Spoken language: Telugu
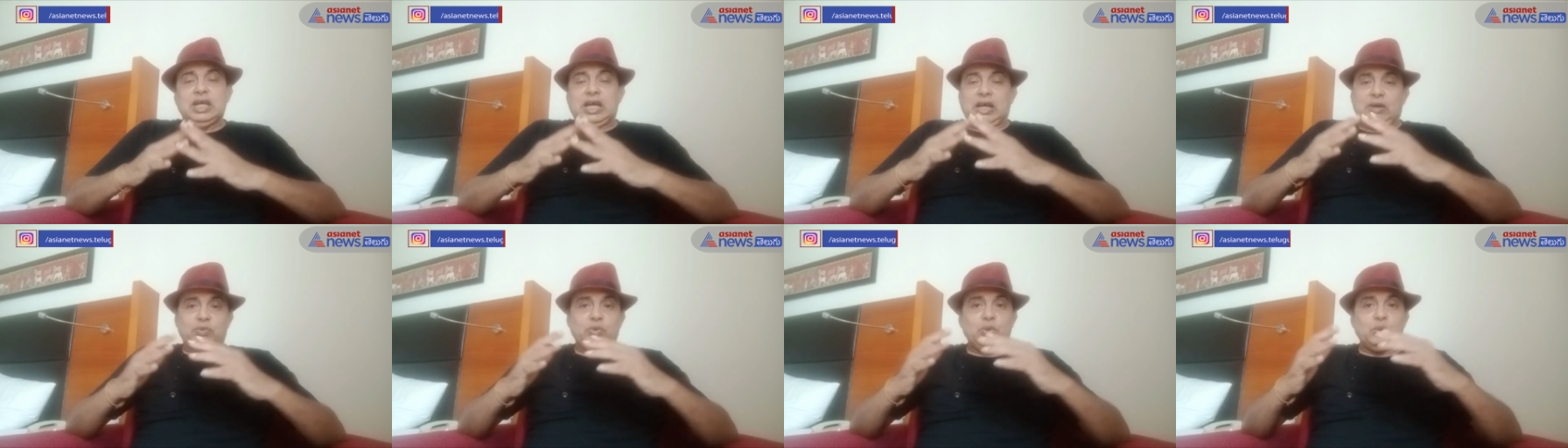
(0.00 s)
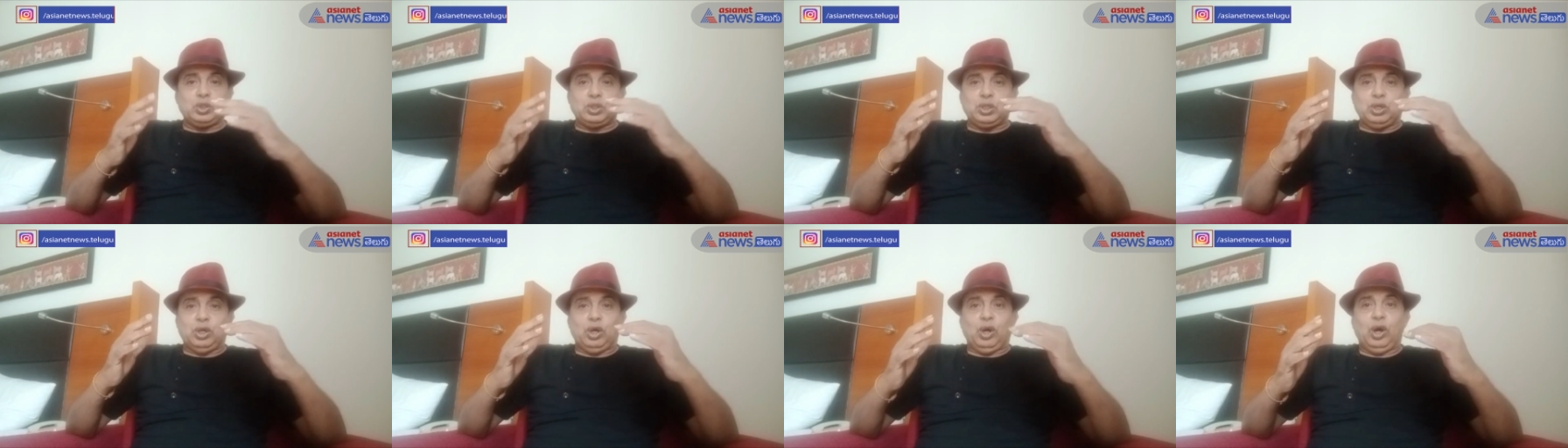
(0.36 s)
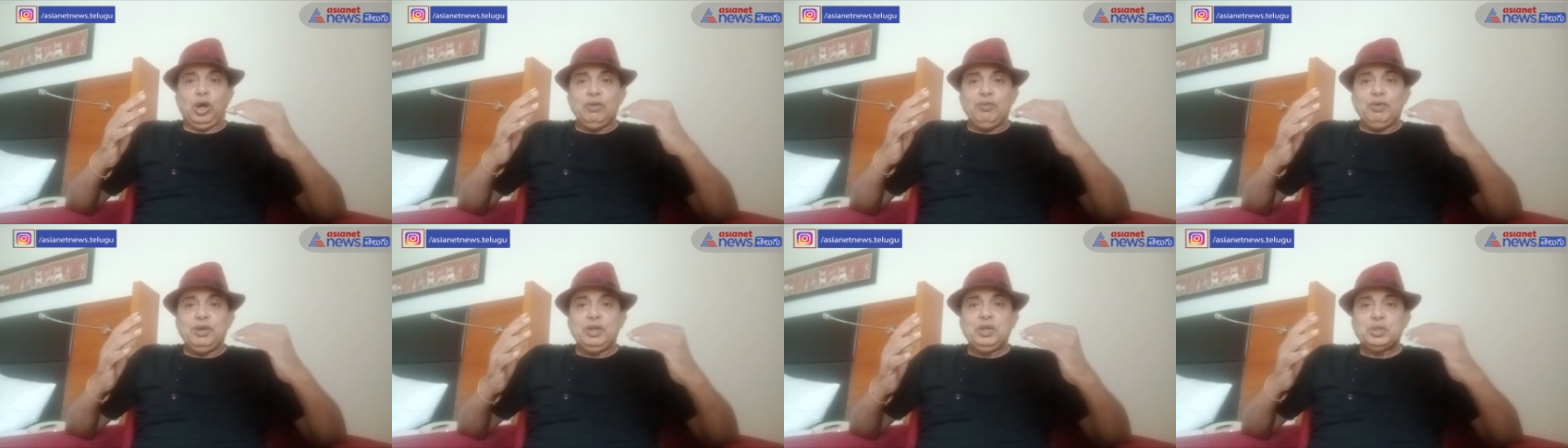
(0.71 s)
అఫ్కోర్స్
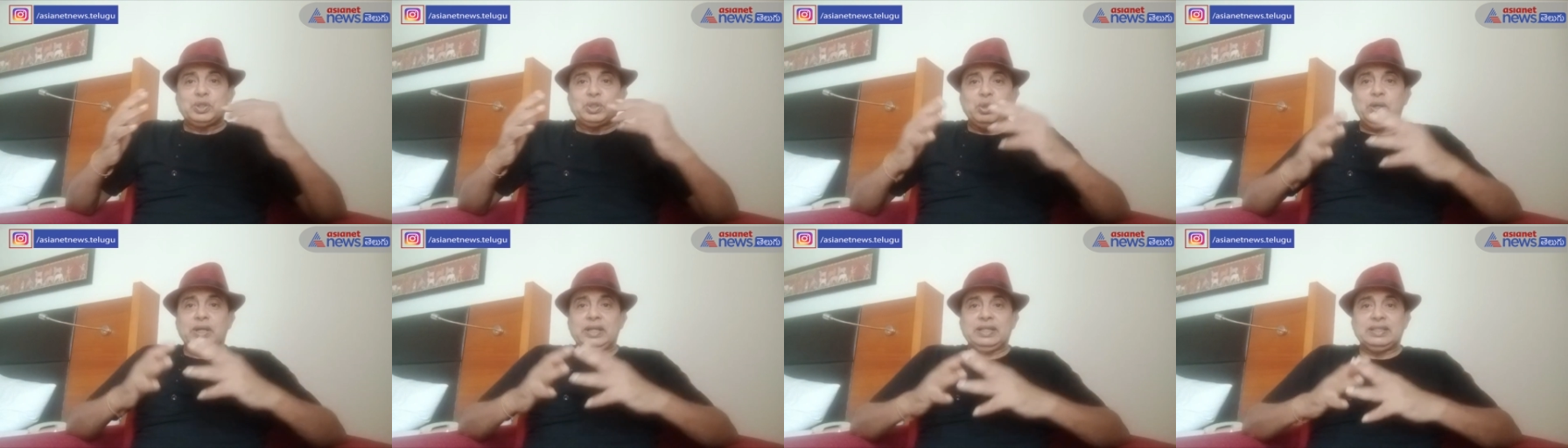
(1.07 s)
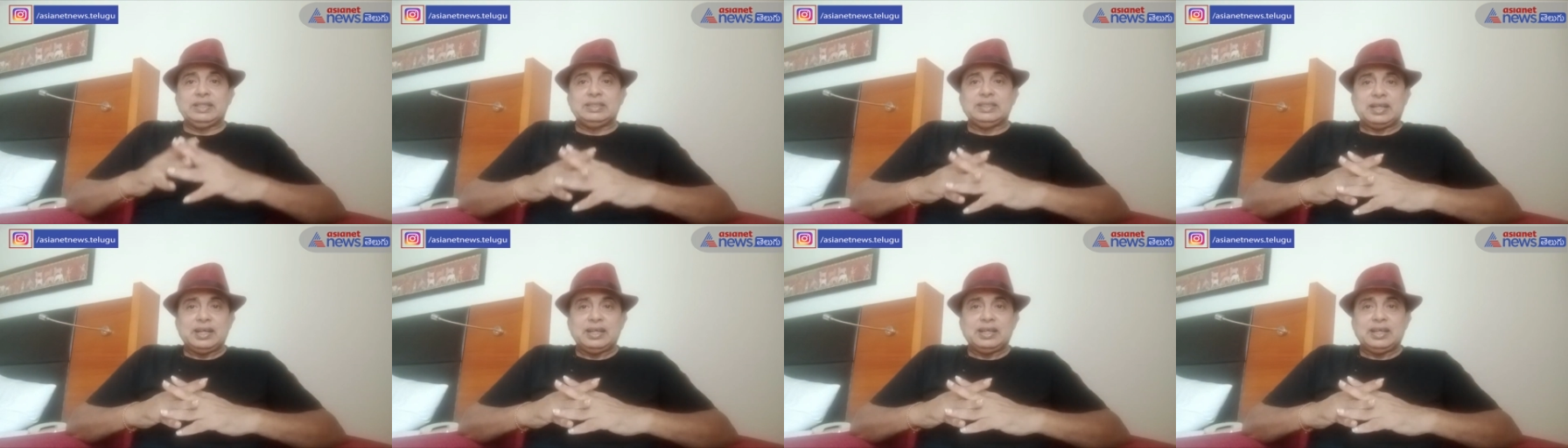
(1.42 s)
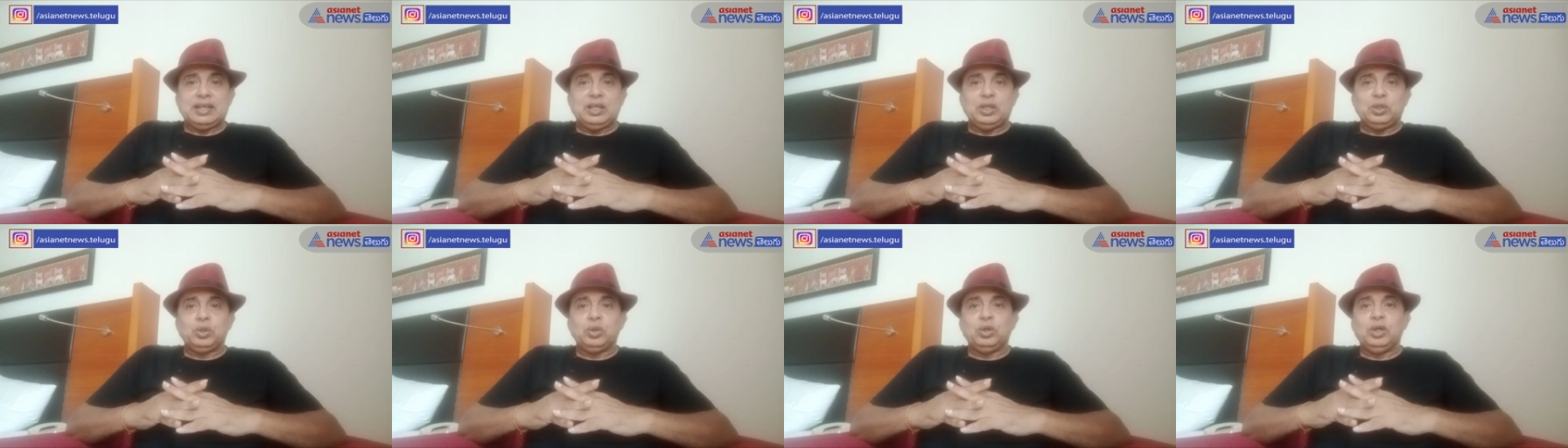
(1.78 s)
ఆల్ వెన్యూస్లోనైతే
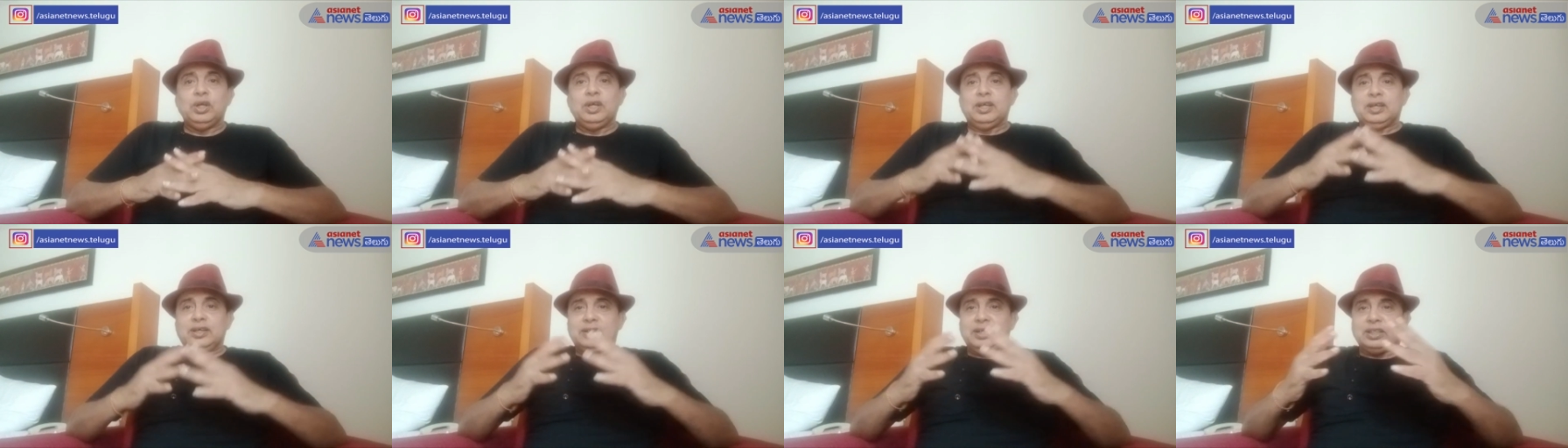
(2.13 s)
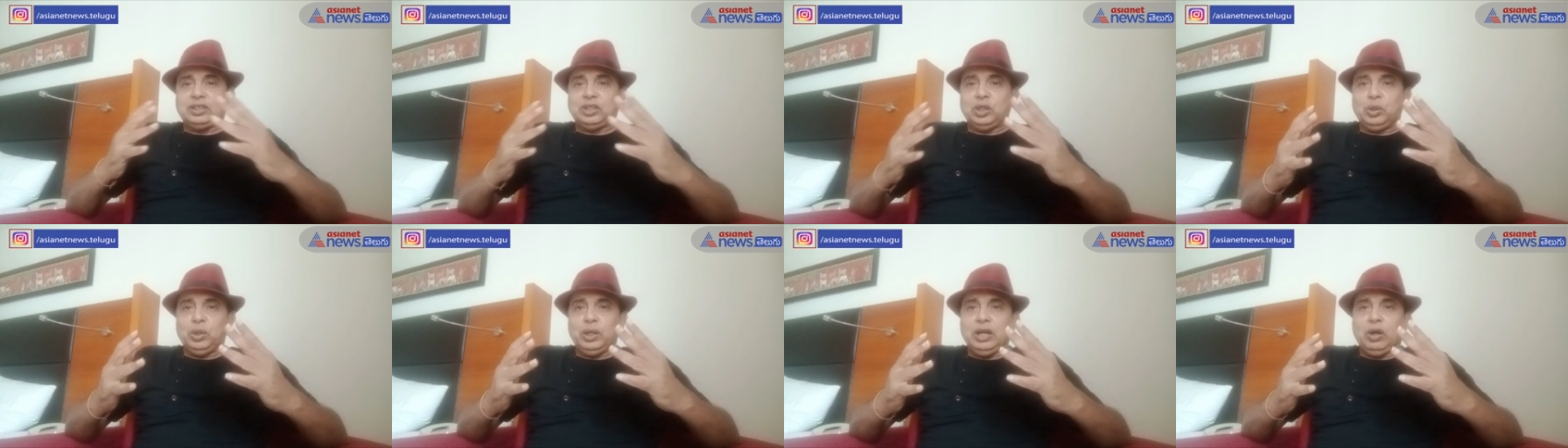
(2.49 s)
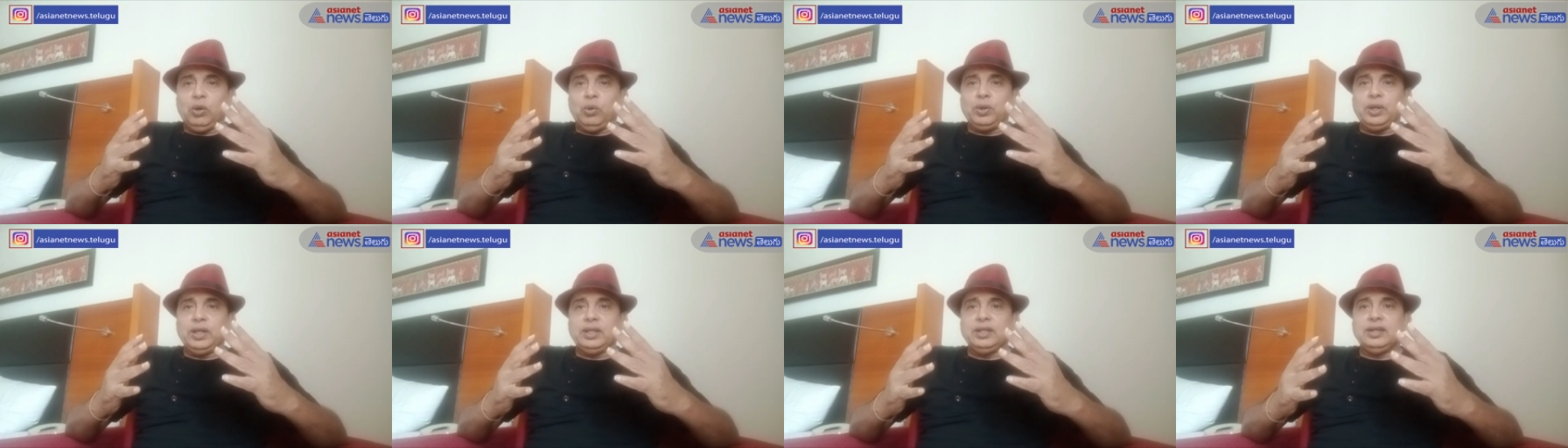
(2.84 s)
జరగట్లేదు గతంలో ఎలా
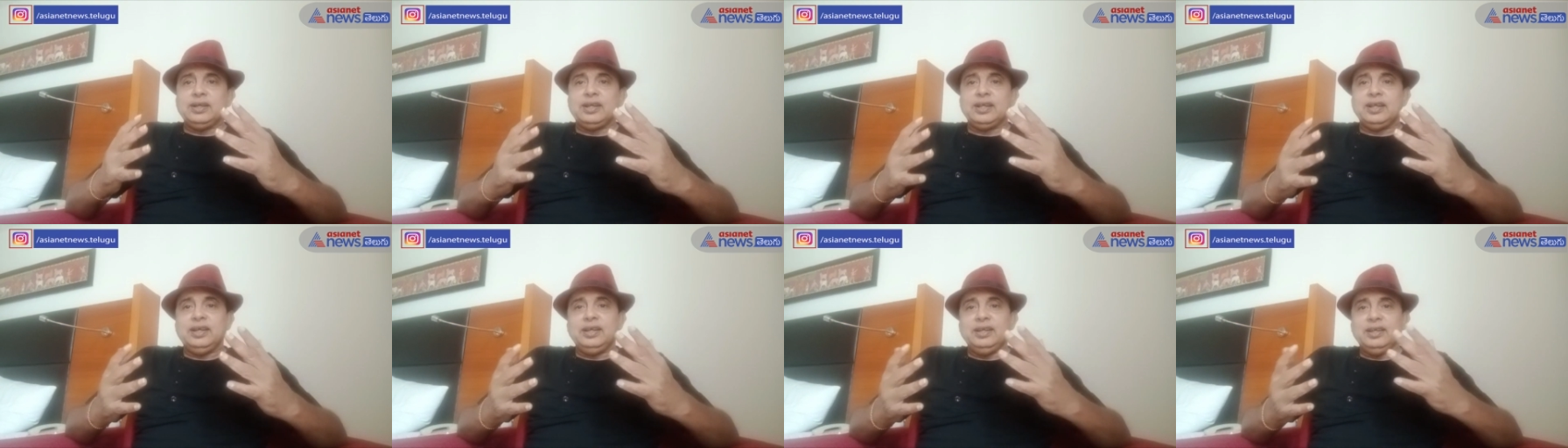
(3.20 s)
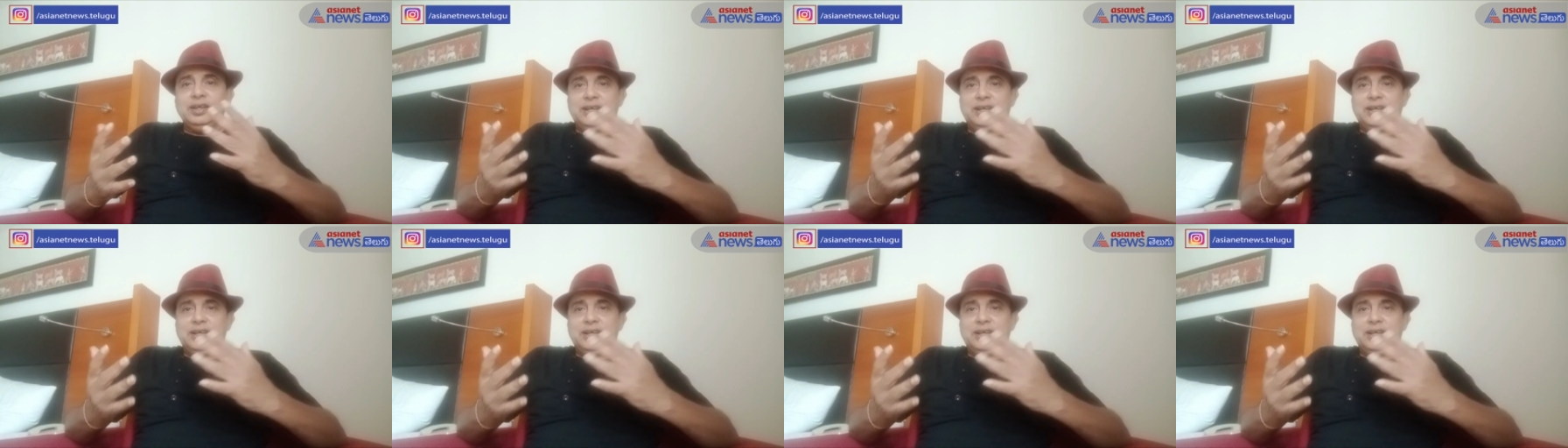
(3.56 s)
ఉండేదంటే